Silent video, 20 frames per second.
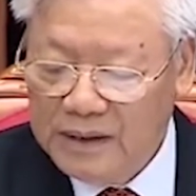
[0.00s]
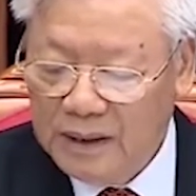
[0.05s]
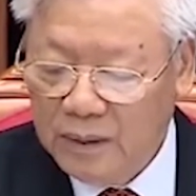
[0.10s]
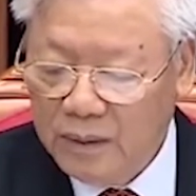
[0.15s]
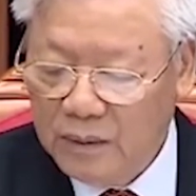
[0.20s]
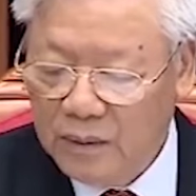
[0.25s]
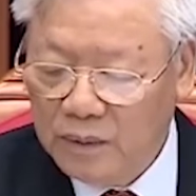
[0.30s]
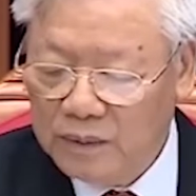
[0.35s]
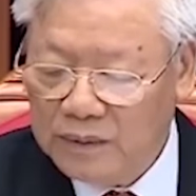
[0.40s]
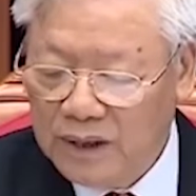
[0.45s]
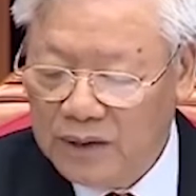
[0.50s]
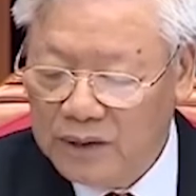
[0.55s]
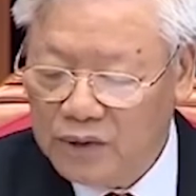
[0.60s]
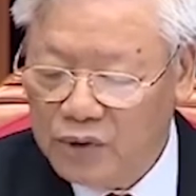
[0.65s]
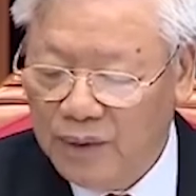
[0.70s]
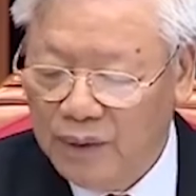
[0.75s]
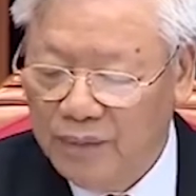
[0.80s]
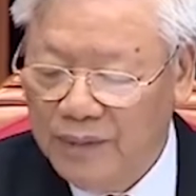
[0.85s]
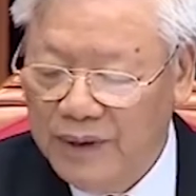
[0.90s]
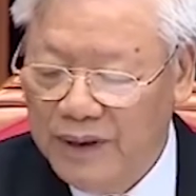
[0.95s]
trong công tác
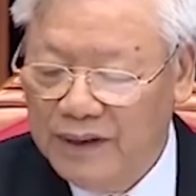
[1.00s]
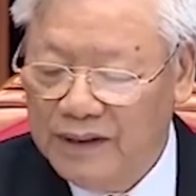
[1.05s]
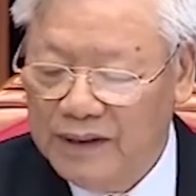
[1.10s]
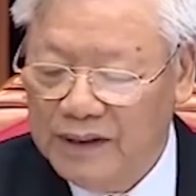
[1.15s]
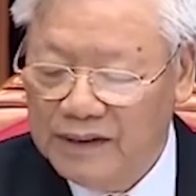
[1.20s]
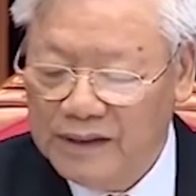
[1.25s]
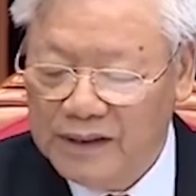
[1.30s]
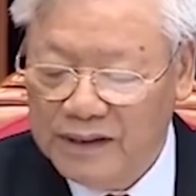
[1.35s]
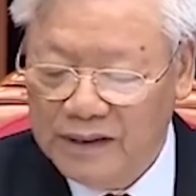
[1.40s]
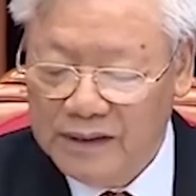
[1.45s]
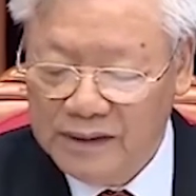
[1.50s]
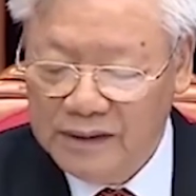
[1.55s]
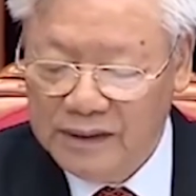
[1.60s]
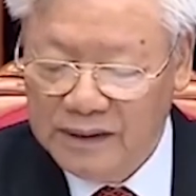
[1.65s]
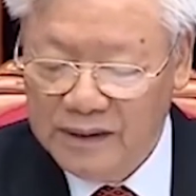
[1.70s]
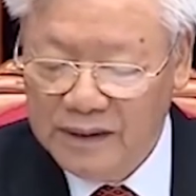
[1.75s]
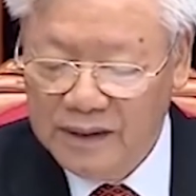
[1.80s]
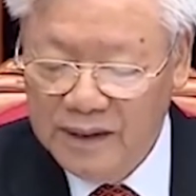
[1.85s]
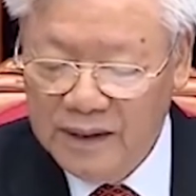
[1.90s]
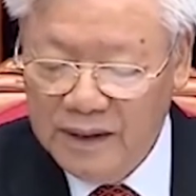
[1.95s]
chuẩn bị nhân
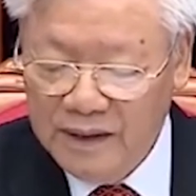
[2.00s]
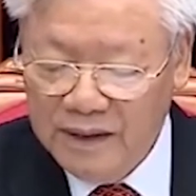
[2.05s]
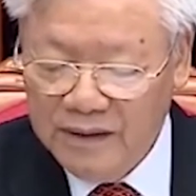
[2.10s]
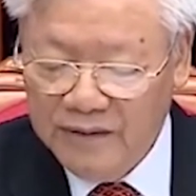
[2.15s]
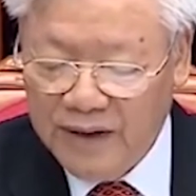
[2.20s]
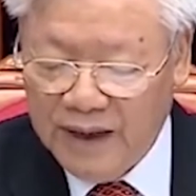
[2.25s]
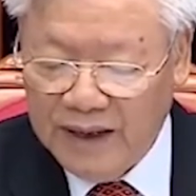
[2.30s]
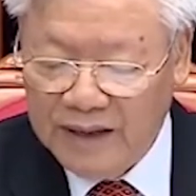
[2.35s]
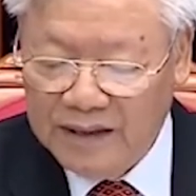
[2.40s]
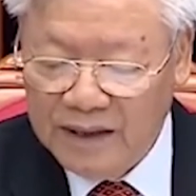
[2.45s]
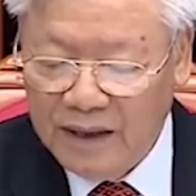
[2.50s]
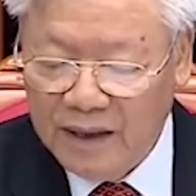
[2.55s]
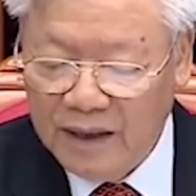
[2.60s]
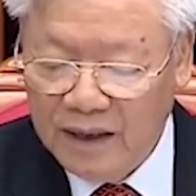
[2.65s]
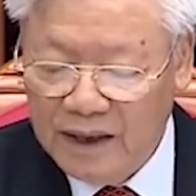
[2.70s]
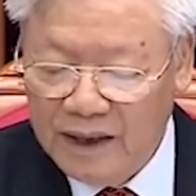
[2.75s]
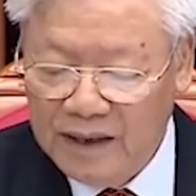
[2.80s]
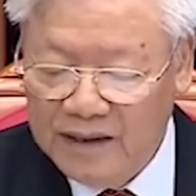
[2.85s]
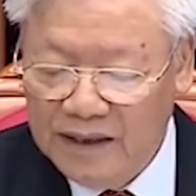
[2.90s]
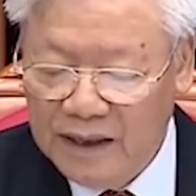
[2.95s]
sự phải
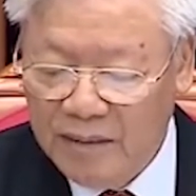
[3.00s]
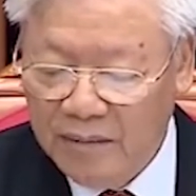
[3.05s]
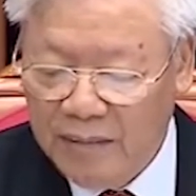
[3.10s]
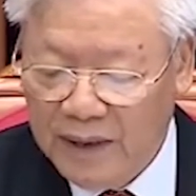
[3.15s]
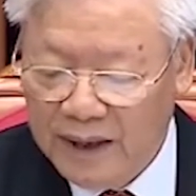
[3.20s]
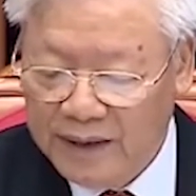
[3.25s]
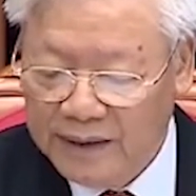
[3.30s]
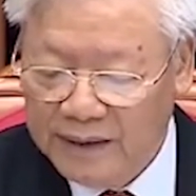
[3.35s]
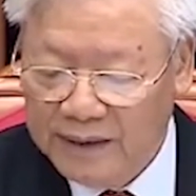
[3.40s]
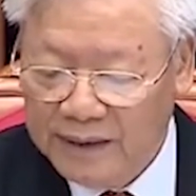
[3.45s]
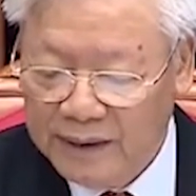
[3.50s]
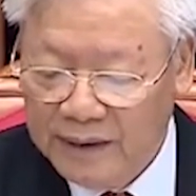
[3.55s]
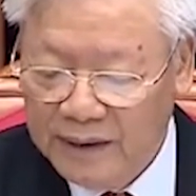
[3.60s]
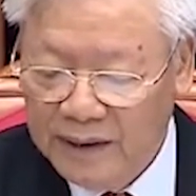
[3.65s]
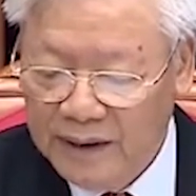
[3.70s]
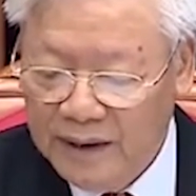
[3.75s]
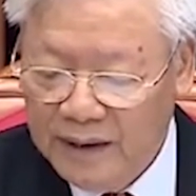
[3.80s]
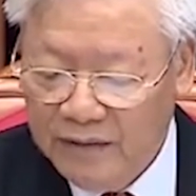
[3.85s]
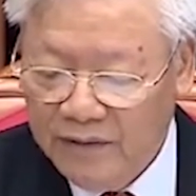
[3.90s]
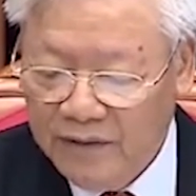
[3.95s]
chăng cần nhấn mạnh
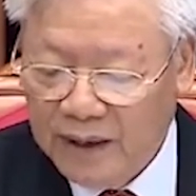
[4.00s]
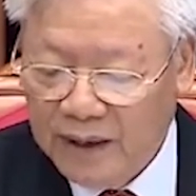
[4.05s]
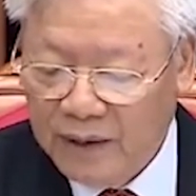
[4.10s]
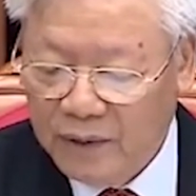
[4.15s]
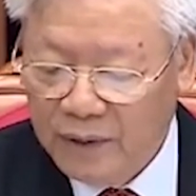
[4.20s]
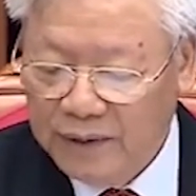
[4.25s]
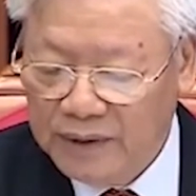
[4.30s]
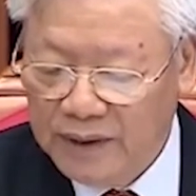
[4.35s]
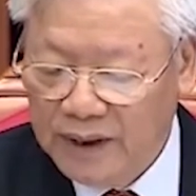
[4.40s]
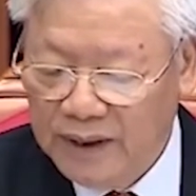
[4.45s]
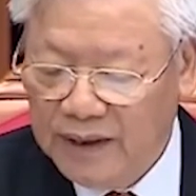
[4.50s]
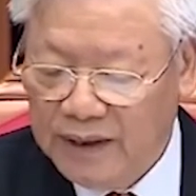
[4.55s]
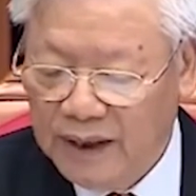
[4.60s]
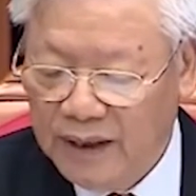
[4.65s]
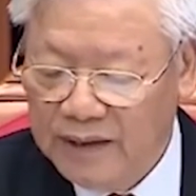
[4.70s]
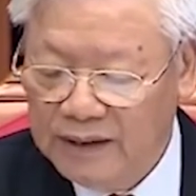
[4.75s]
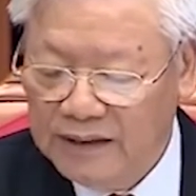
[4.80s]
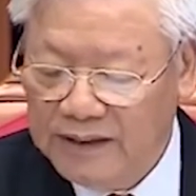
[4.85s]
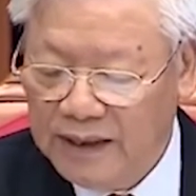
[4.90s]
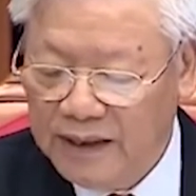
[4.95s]
phải có tinh
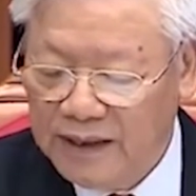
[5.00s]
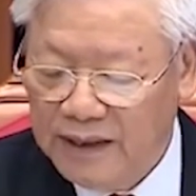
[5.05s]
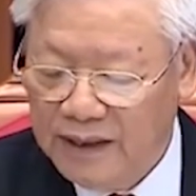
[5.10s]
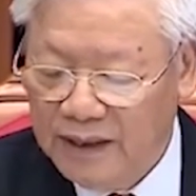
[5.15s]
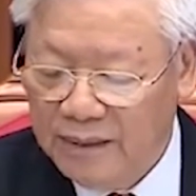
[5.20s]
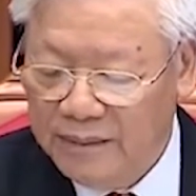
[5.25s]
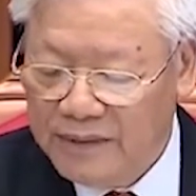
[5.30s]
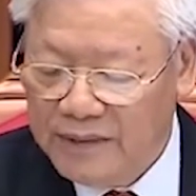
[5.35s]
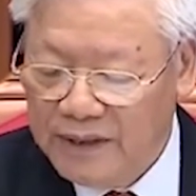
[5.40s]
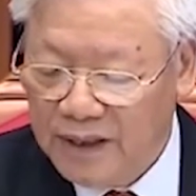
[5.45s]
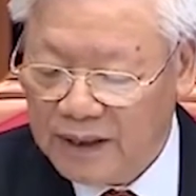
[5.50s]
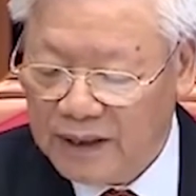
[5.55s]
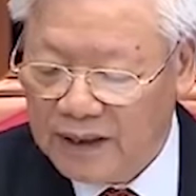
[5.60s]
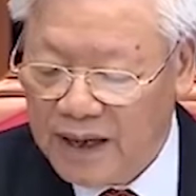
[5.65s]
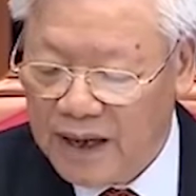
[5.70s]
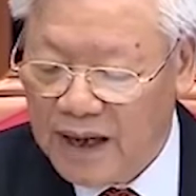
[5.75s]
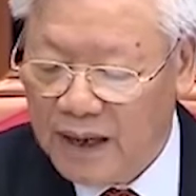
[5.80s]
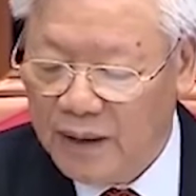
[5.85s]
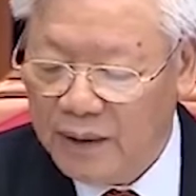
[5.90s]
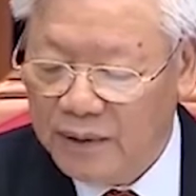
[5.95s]
thần trách nhiệm rất
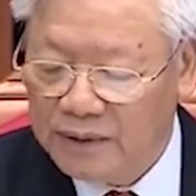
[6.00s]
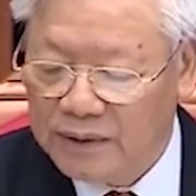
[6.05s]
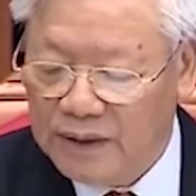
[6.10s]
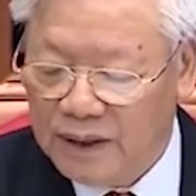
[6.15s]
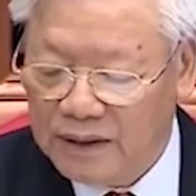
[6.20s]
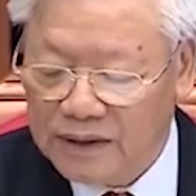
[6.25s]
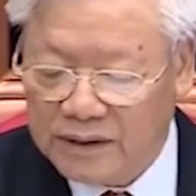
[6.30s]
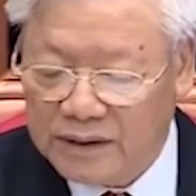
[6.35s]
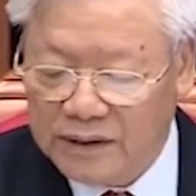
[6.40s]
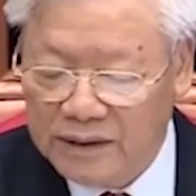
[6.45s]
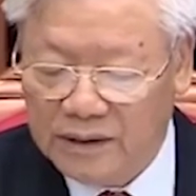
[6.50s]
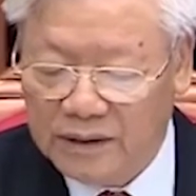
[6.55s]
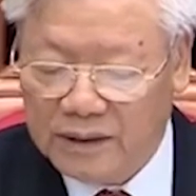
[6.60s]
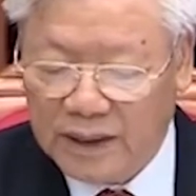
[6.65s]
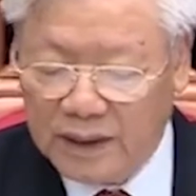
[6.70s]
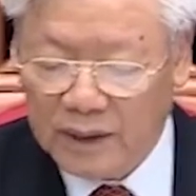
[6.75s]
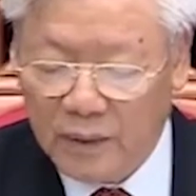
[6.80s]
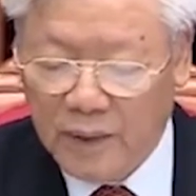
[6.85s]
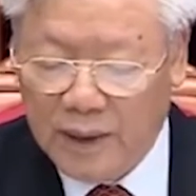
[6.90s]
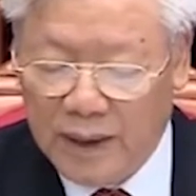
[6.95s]
cao thật
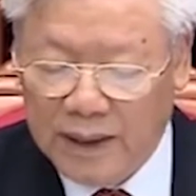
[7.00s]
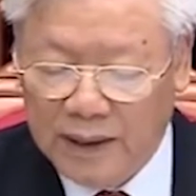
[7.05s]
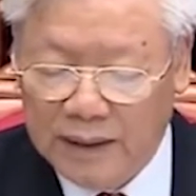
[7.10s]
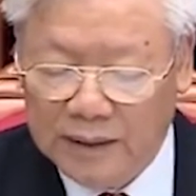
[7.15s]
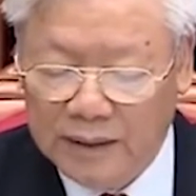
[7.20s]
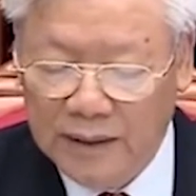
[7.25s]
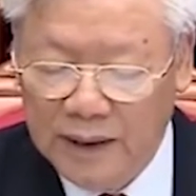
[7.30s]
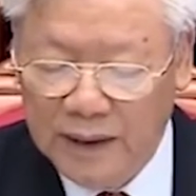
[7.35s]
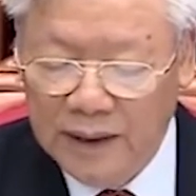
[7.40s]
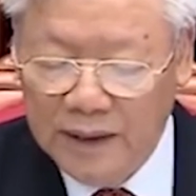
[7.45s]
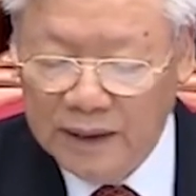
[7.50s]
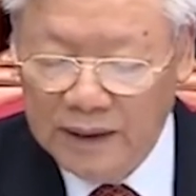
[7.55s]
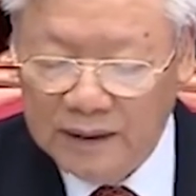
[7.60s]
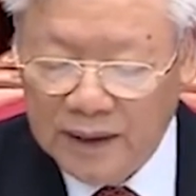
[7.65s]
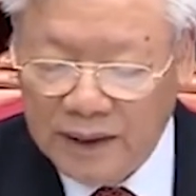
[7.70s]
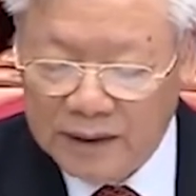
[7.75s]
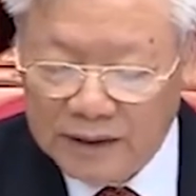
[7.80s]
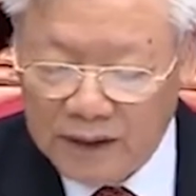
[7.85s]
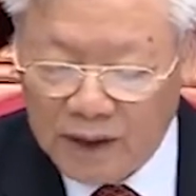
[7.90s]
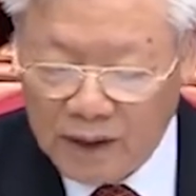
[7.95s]
sự khách quan
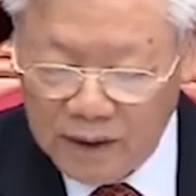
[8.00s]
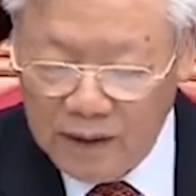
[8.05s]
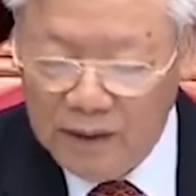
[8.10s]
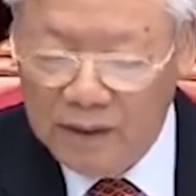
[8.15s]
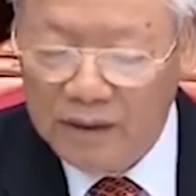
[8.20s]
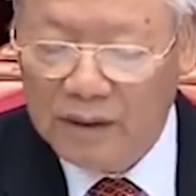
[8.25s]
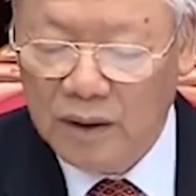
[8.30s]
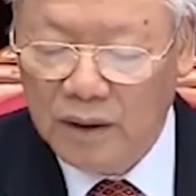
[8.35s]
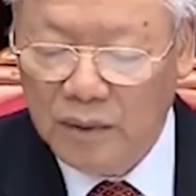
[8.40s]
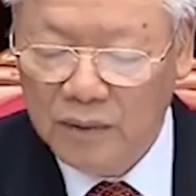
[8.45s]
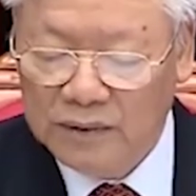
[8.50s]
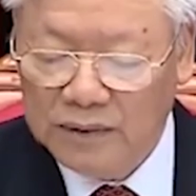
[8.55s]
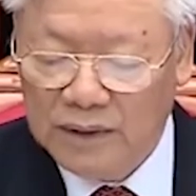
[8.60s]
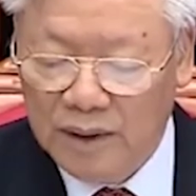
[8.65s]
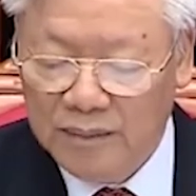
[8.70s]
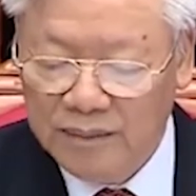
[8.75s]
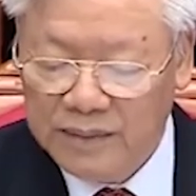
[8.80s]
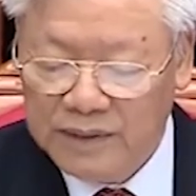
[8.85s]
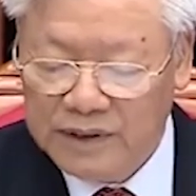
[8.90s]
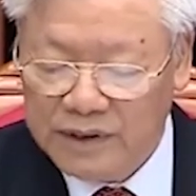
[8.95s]
thật sự
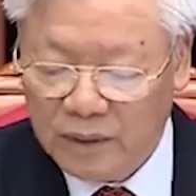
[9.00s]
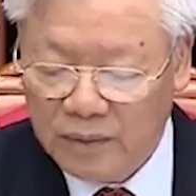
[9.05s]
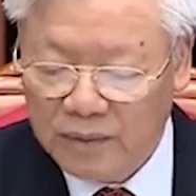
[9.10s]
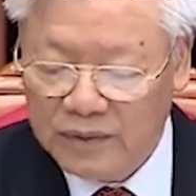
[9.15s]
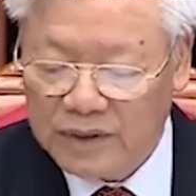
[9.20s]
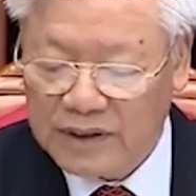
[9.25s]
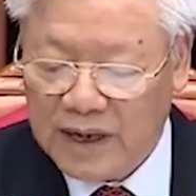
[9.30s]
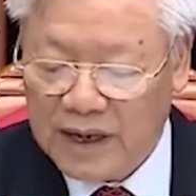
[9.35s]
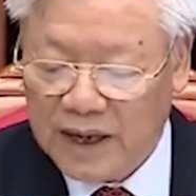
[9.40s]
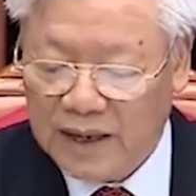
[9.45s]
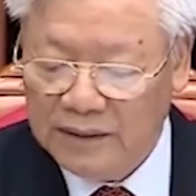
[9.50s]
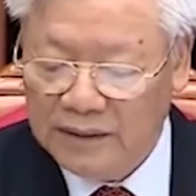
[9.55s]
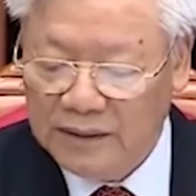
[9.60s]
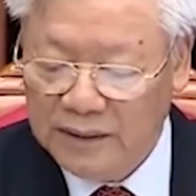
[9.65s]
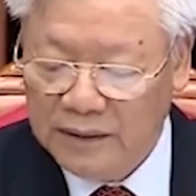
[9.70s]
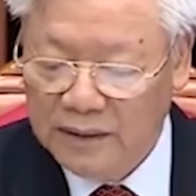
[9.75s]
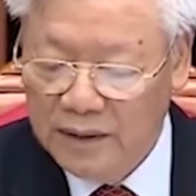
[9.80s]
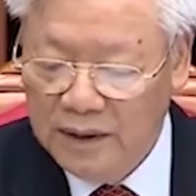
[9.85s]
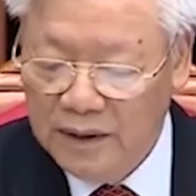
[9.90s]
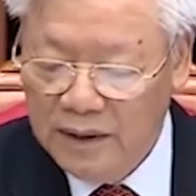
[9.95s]
công tâm trong
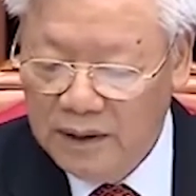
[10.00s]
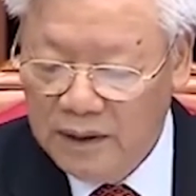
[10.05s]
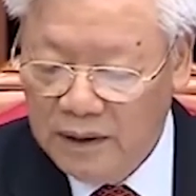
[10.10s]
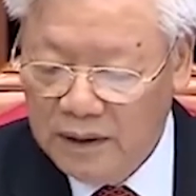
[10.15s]
sáng